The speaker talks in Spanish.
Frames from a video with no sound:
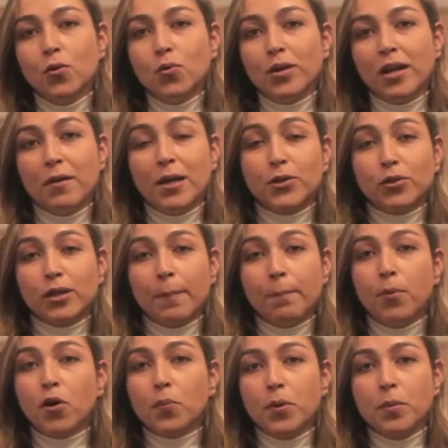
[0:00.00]
un evento que
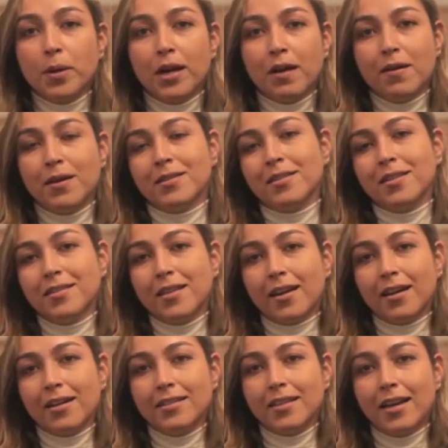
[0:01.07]
por primera vez se
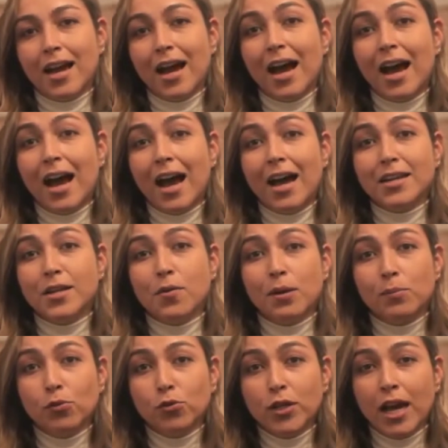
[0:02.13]
realizará a
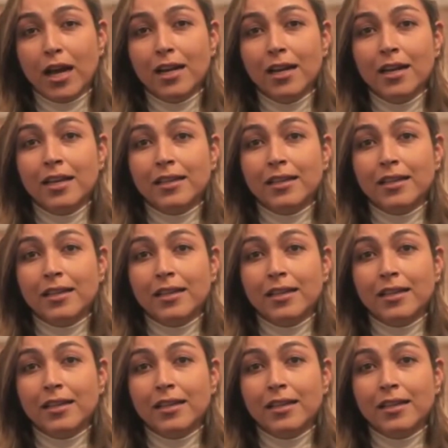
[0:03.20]
nivel mundial